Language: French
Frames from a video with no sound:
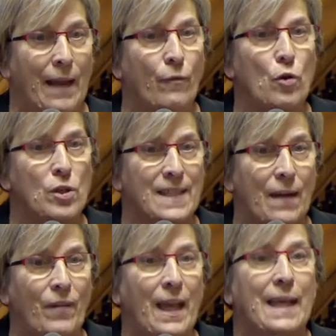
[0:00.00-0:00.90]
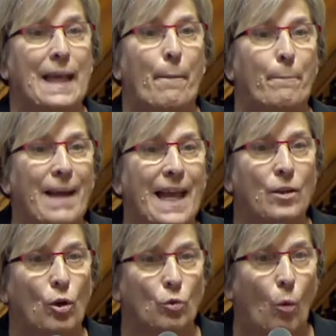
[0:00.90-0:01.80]
et vous le savez, il y a
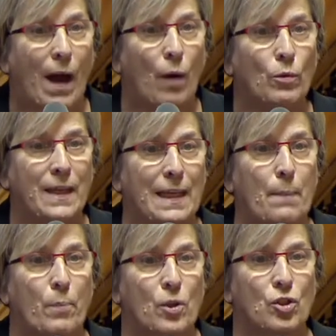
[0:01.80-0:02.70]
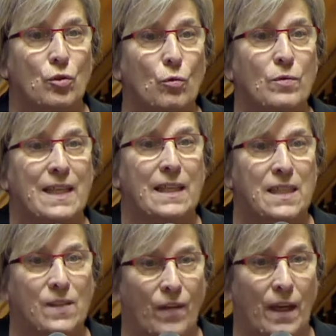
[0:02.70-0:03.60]
plein d'endroits où il y a des postes non
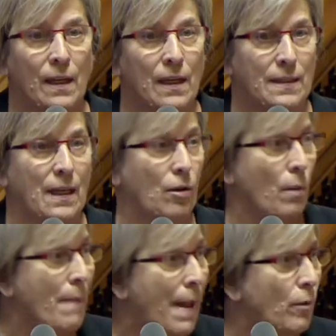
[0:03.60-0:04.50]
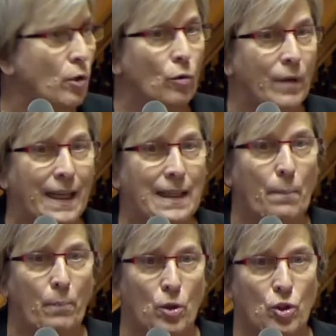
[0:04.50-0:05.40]
satisfaits. C'est-à-dire que même quand on crée
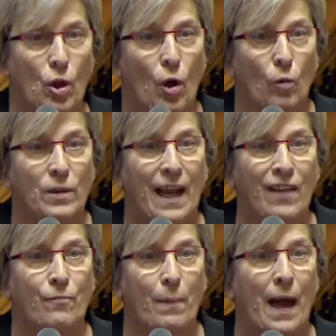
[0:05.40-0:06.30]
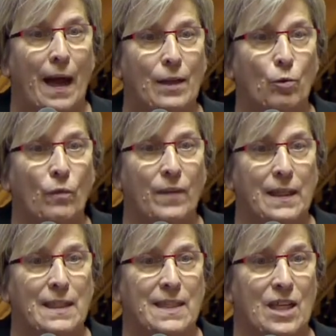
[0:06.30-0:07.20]
des postes, on n'arrive pas à
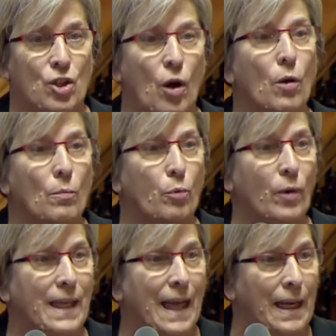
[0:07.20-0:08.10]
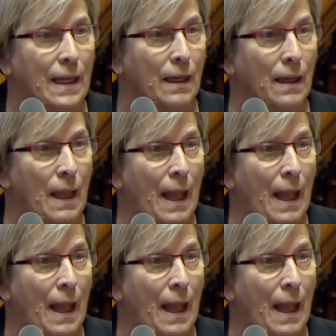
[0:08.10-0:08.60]
trouver des agents pour y aller.